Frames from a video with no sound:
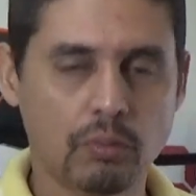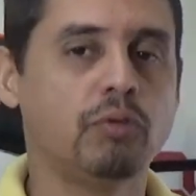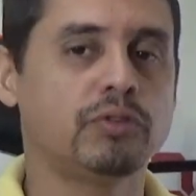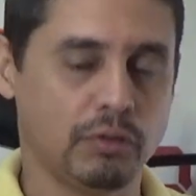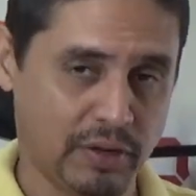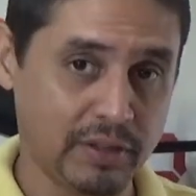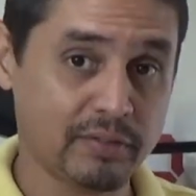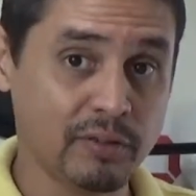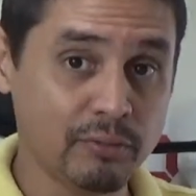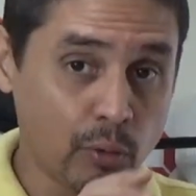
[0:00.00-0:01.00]
Você vai
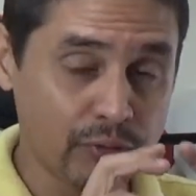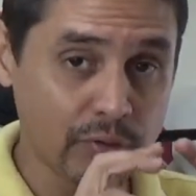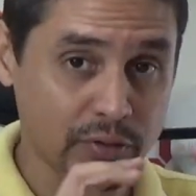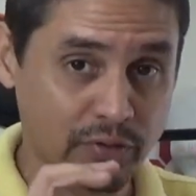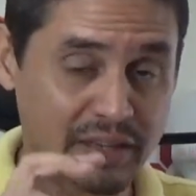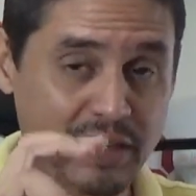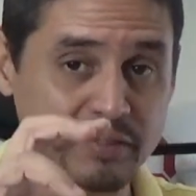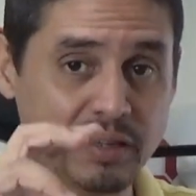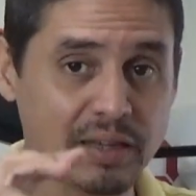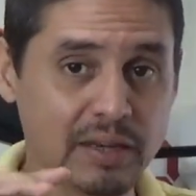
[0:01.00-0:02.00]
desenvolver, você vai
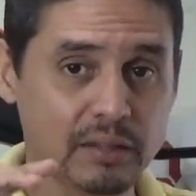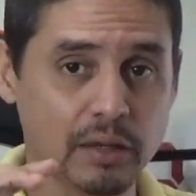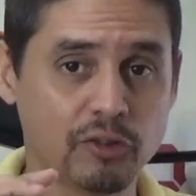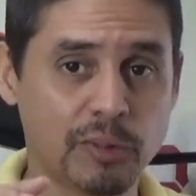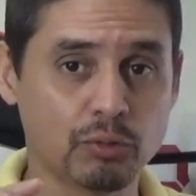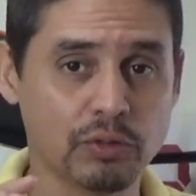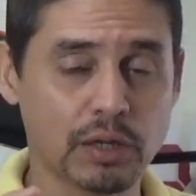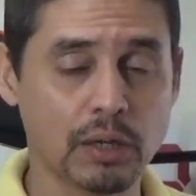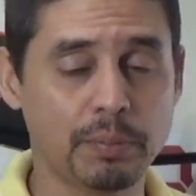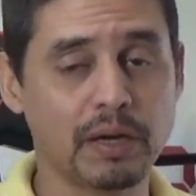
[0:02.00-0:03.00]
desenhar em três dimensões
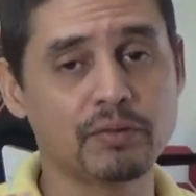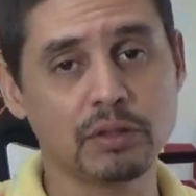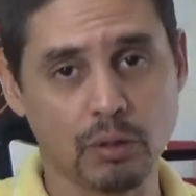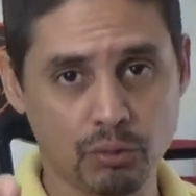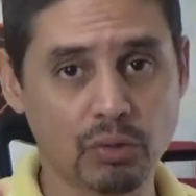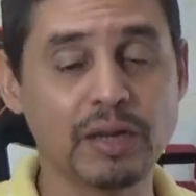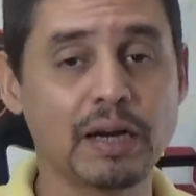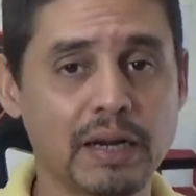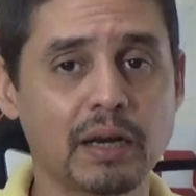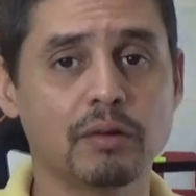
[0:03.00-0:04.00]
aquela peça. Então isso aí
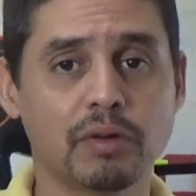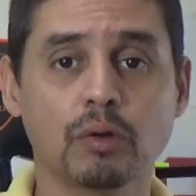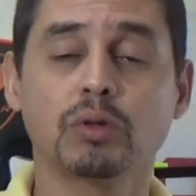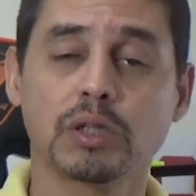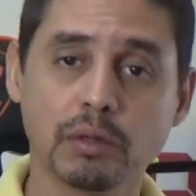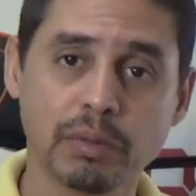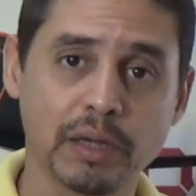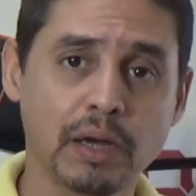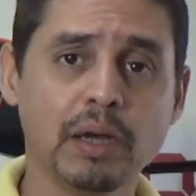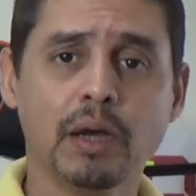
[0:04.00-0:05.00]
agrega valor também.
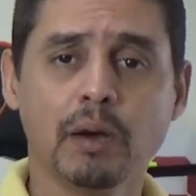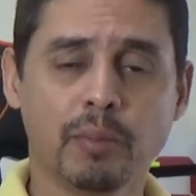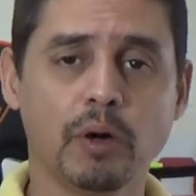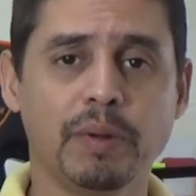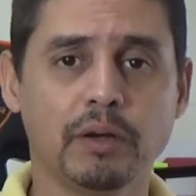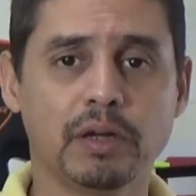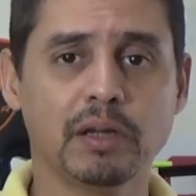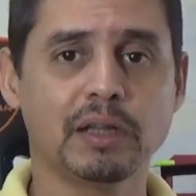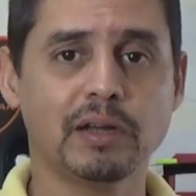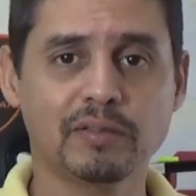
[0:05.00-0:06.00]
Pois bem, eu
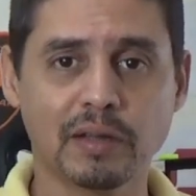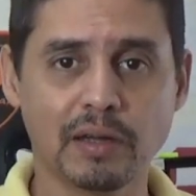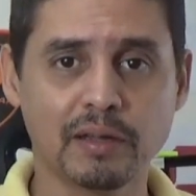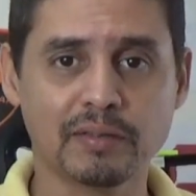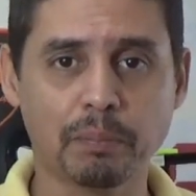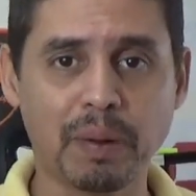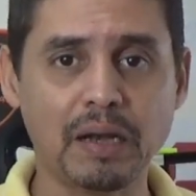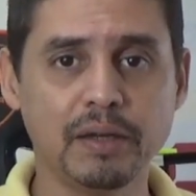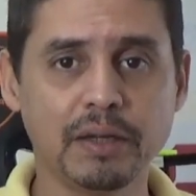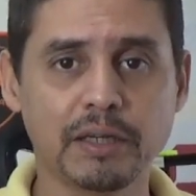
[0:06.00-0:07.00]
queria dar essa, essa
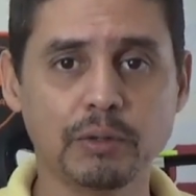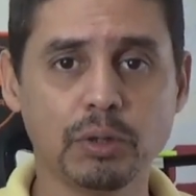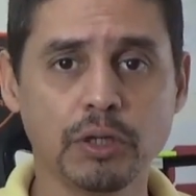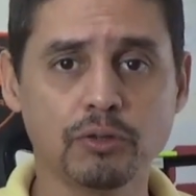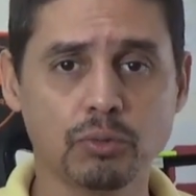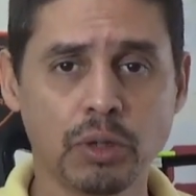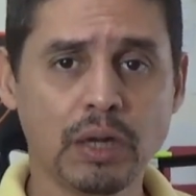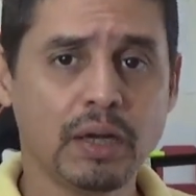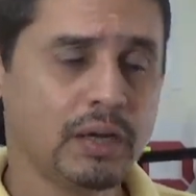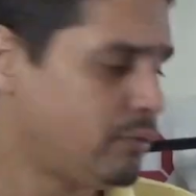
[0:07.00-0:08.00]
palhinha aqui no início
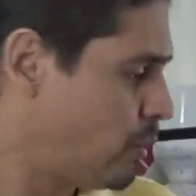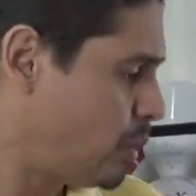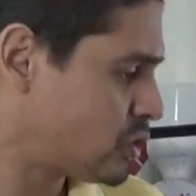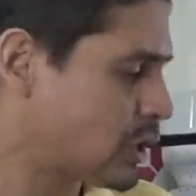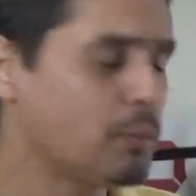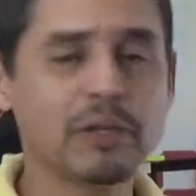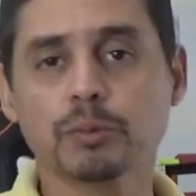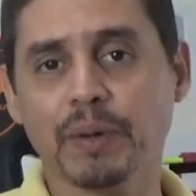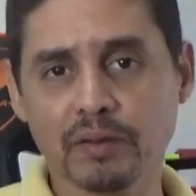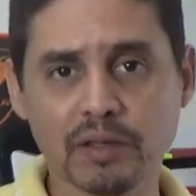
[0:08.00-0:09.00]
e vou mostrar umas
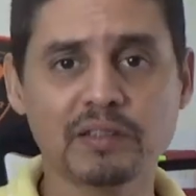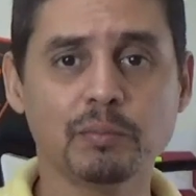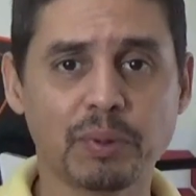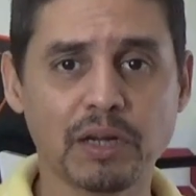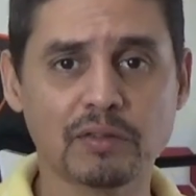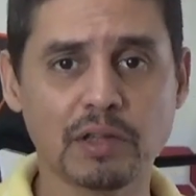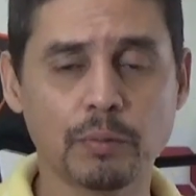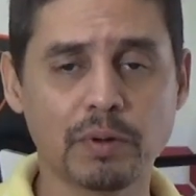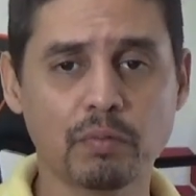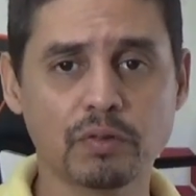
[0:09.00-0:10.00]
peças impressas aqui
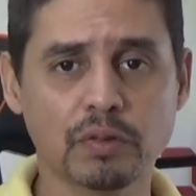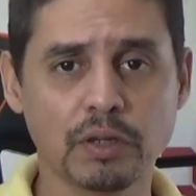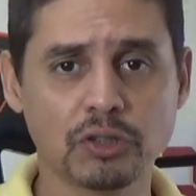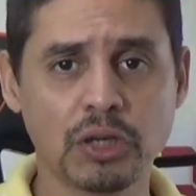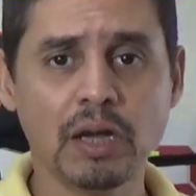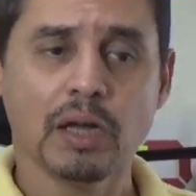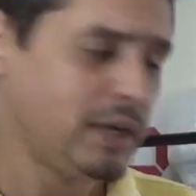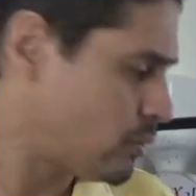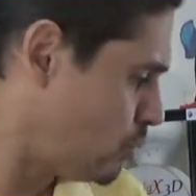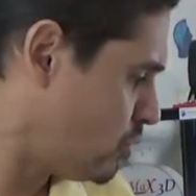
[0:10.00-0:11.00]
para vocês,
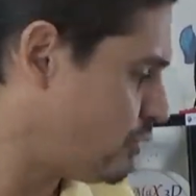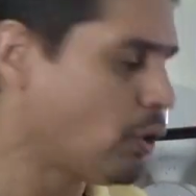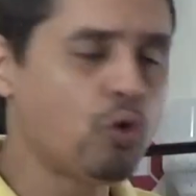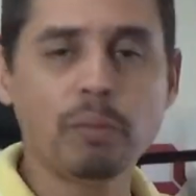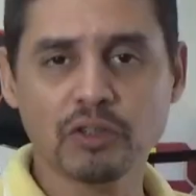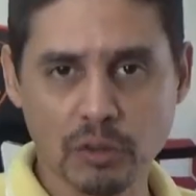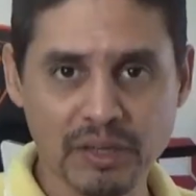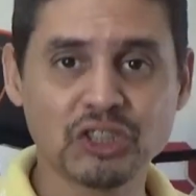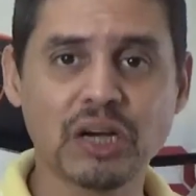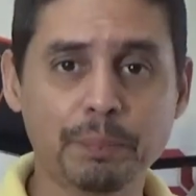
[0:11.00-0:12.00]
inclusive algumas
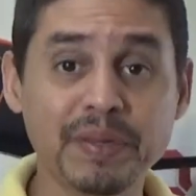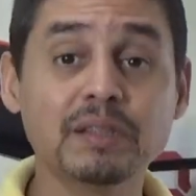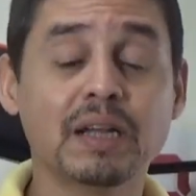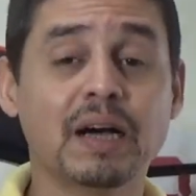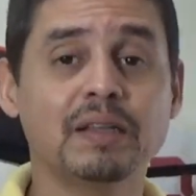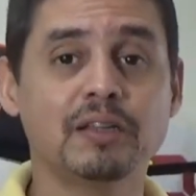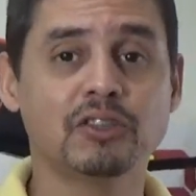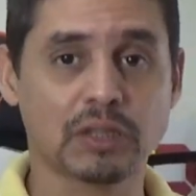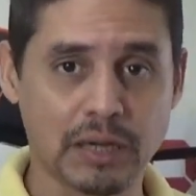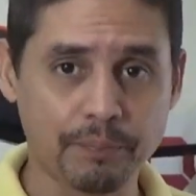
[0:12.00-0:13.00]
também já pintadas,
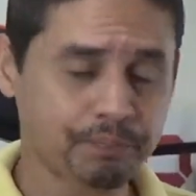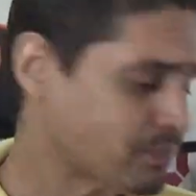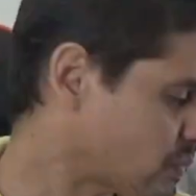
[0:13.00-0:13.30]
tá?